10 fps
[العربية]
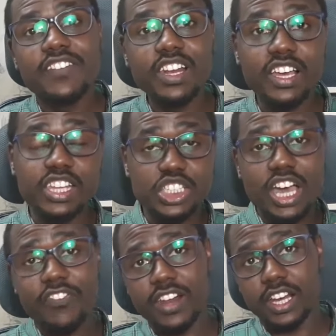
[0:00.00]
في
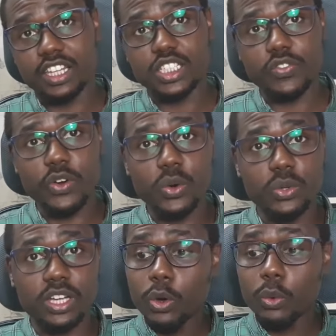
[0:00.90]
الاكتشاف اللي اكتشفوه
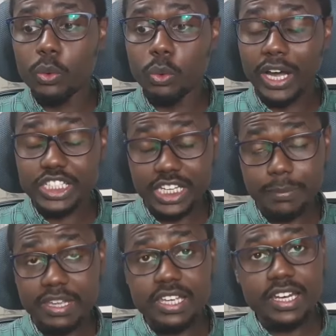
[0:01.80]
ده وعشان
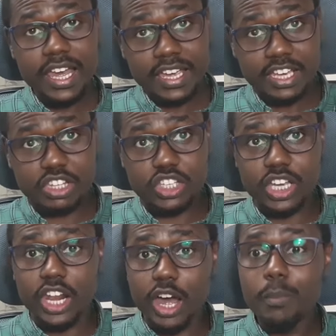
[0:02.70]
يبين لك
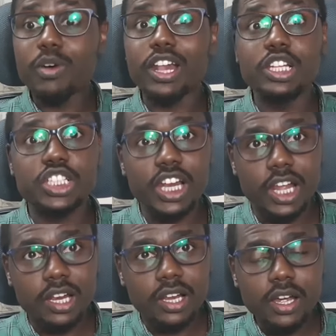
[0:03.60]
الامر
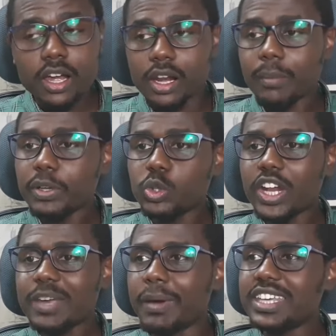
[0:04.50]
الجلل ربطوا لك
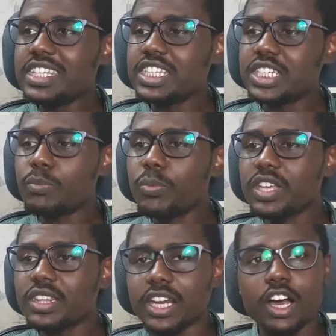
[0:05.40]
باي شيء ممكن
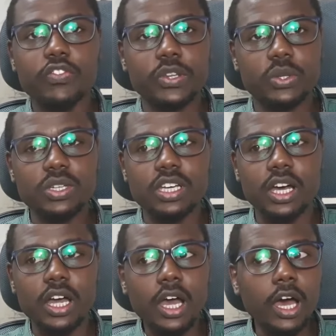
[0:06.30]
تلقاه في الدنيا
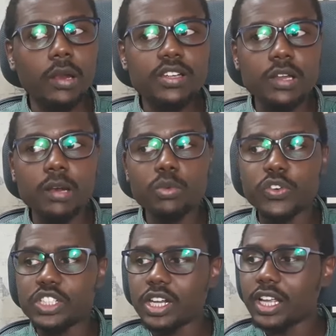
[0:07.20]

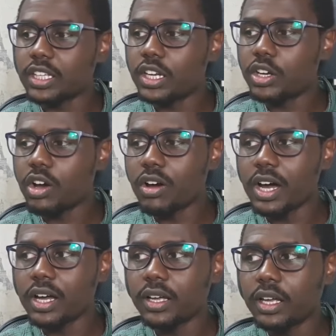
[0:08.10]
المتفجرات اللي
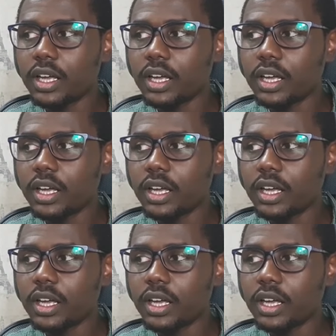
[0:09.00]
لقوها